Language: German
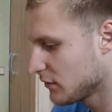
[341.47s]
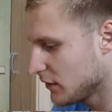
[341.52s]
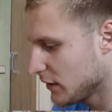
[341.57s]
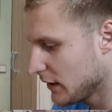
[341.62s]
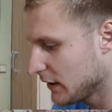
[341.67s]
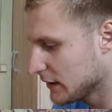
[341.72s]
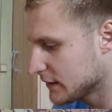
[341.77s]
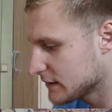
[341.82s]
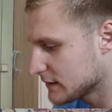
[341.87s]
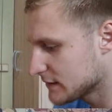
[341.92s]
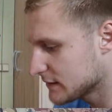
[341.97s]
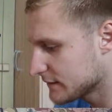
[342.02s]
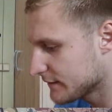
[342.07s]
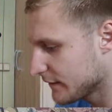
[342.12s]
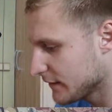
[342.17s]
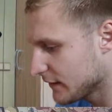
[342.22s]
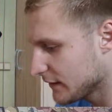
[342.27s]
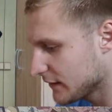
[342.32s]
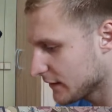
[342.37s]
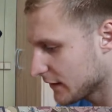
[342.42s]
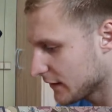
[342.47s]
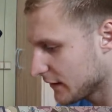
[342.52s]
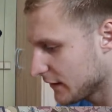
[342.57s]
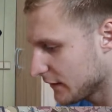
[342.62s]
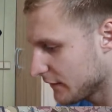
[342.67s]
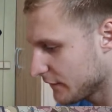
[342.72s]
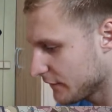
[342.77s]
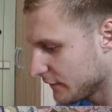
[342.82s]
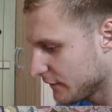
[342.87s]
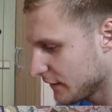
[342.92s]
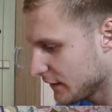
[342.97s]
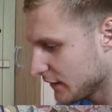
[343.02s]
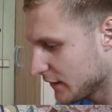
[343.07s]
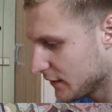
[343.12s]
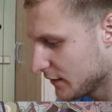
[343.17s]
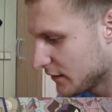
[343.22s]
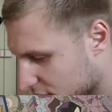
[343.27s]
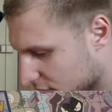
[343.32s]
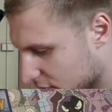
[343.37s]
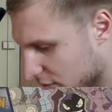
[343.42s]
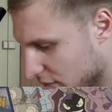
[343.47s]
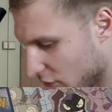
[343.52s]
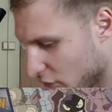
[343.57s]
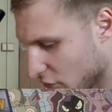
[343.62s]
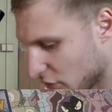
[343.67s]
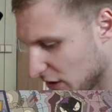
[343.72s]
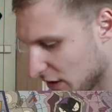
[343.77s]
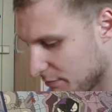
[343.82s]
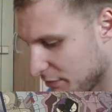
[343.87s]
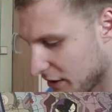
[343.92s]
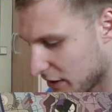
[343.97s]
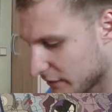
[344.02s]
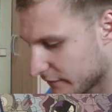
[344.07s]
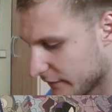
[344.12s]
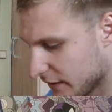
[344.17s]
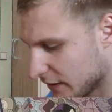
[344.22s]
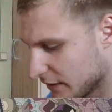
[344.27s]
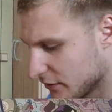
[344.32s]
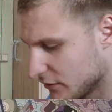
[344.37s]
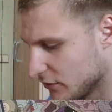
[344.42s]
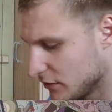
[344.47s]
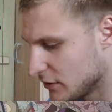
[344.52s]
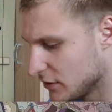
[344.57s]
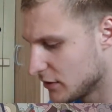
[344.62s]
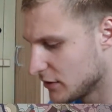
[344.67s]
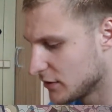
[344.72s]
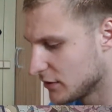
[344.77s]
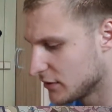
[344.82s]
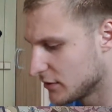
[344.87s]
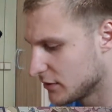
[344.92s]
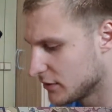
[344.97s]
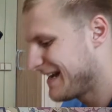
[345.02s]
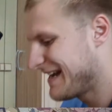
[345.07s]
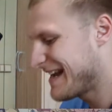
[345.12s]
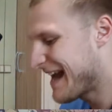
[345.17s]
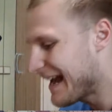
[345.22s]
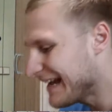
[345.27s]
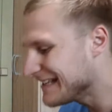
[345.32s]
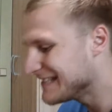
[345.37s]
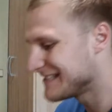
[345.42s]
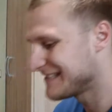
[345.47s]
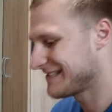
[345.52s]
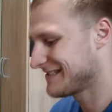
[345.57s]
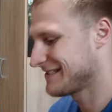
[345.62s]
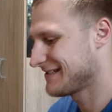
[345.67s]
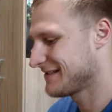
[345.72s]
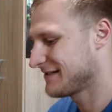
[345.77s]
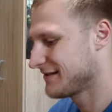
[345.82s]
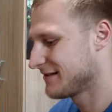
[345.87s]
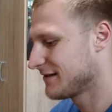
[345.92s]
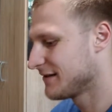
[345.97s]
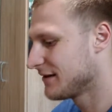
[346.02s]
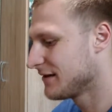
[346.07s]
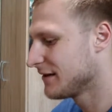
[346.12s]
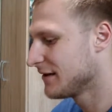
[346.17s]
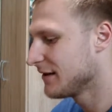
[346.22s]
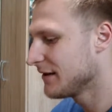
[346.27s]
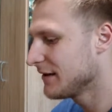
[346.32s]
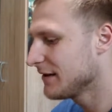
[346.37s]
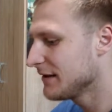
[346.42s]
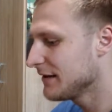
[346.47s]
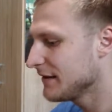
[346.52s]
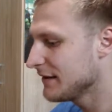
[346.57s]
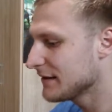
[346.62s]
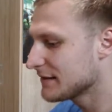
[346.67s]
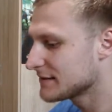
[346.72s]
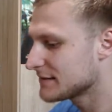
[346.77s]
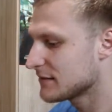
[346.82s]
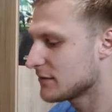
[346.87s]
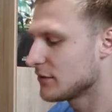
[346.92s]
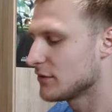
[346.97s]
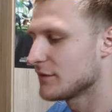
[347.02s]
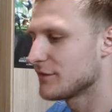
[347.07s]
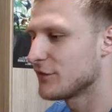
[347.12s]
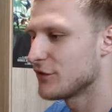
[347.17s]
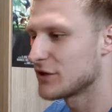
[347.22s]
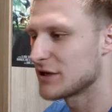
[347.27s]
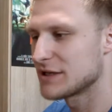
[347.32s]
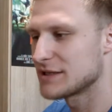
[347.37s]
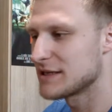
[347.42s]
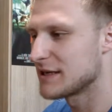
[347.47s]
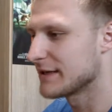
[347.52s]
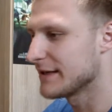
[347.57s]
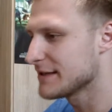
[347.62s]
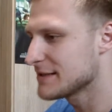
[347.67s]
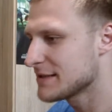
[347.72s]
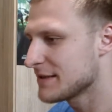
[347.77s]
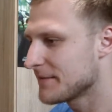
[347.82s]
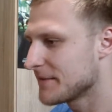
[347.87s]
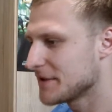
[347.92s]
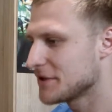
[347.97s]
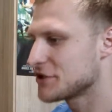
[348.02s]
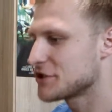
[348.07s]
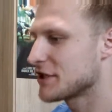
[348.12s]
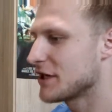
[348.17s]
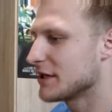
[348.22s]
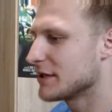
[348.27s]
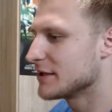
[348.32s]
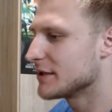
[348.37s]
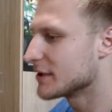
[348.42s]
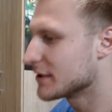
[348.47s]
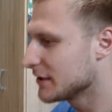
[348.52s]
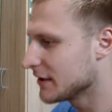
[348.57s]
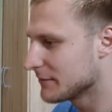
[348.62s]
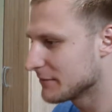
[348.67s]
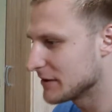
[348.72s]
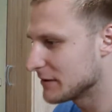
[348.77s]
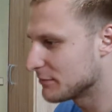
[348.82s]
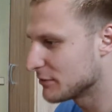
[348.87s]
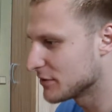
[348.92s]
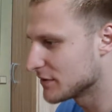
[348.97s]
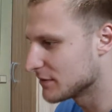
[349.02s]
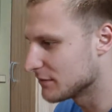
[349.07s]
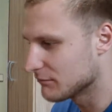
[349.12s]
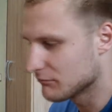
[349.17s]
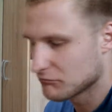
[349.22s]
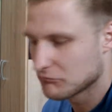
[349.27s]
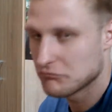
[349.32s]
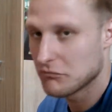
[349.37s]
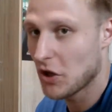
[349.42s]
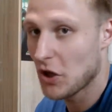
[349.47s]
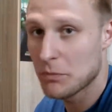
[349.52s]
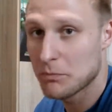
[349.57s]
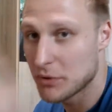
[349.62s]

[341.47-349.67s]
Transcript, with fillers: 1, 2, 3, 4. Auch die packen wir in der Hülle. Nice. Jetzt, oh, ich wollte gerade sagen, jetzt haben wir die Stahlenergie, aber ich bin, ich